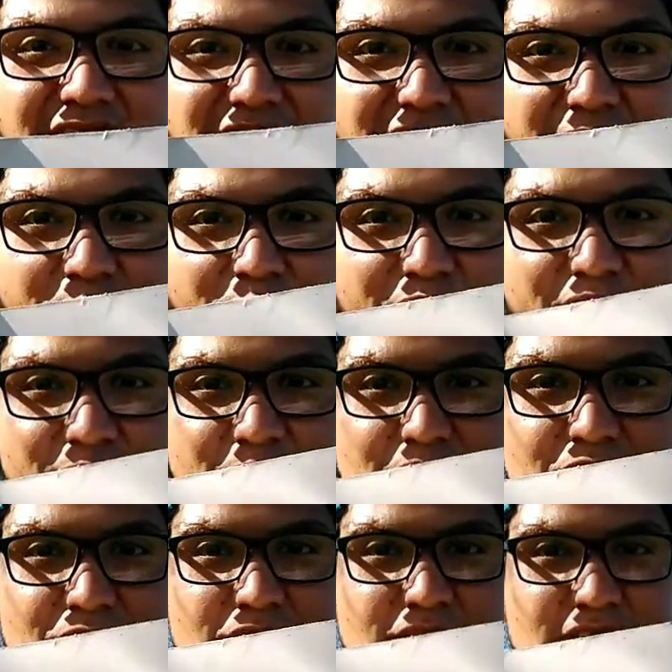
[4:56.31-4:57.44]
Y pues
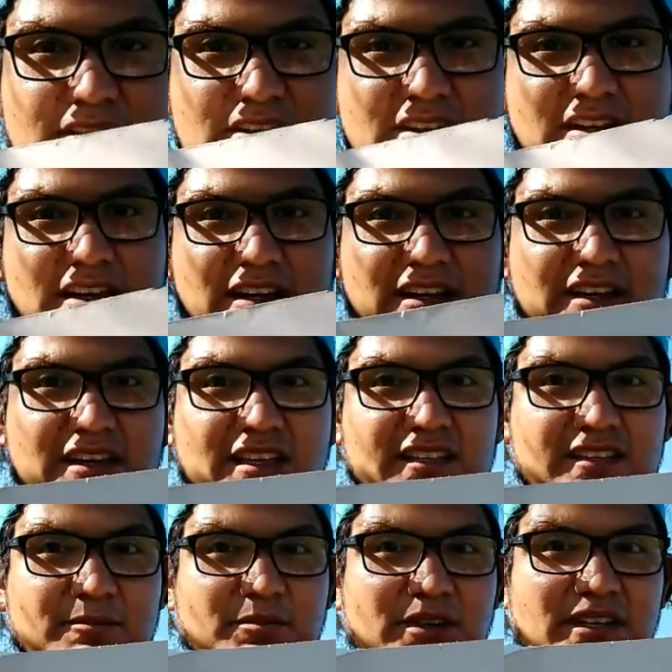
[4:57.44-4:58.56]
bueno, aquí
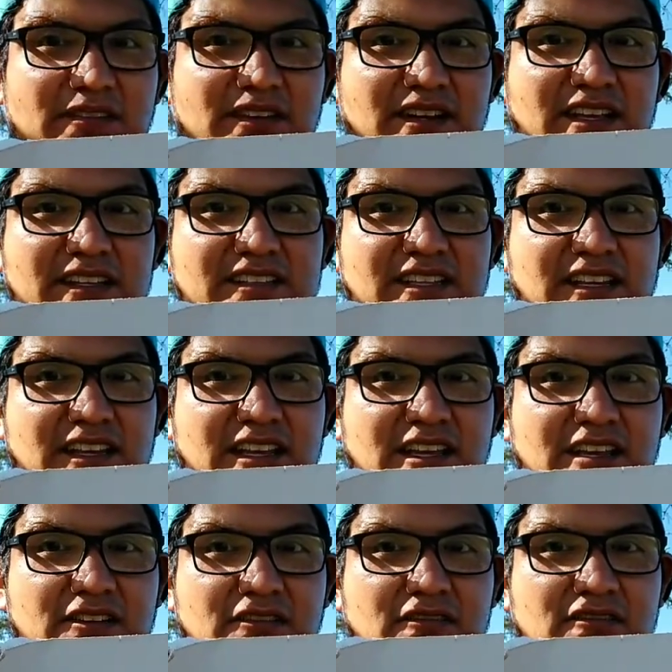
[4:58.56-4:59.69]
se puede ver que
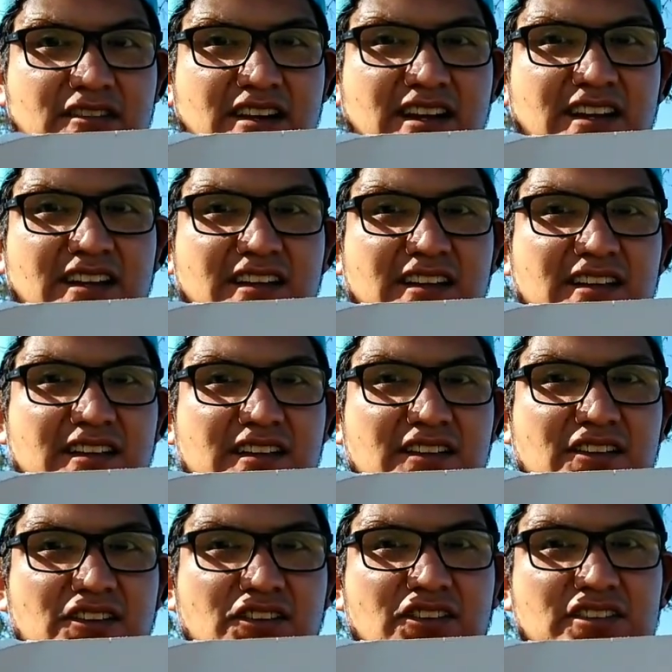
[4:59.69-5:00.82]
acerté una,
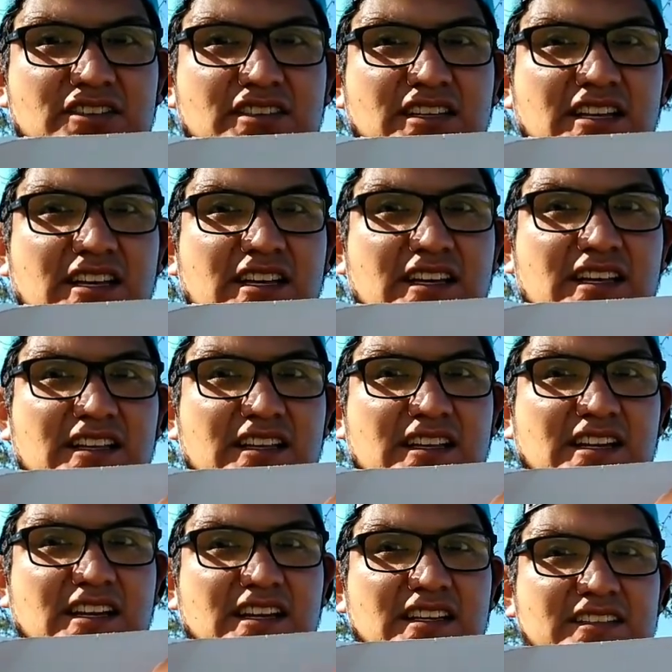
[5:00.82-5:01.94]
dos,
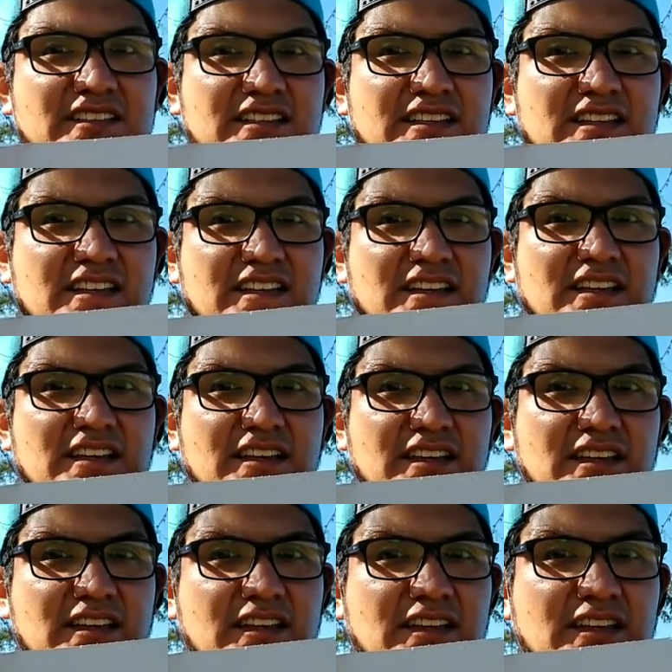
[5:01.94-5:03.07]
tres
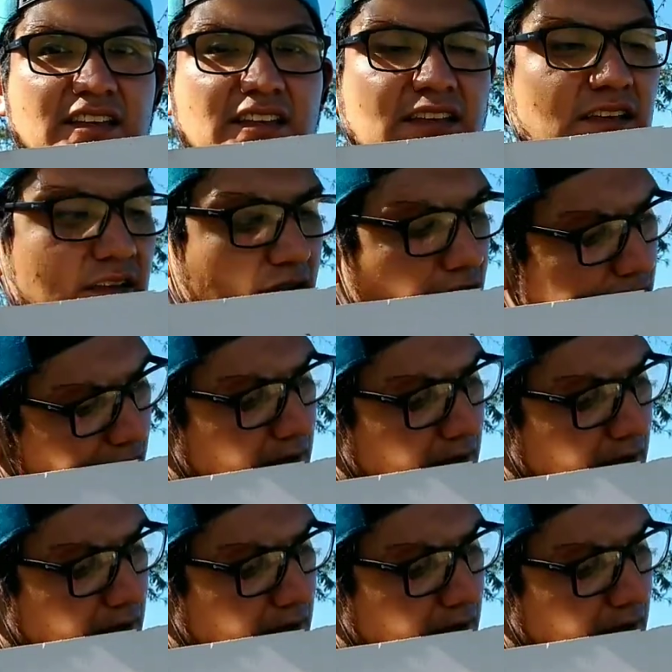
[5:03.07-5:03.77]
y